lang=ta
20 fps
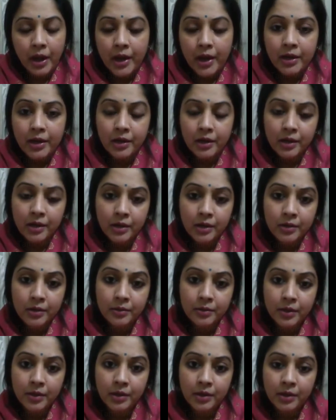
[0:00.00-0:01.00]
அண்டு
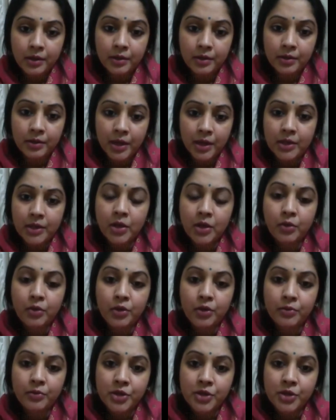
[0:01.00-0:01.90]
எந்த ஒரு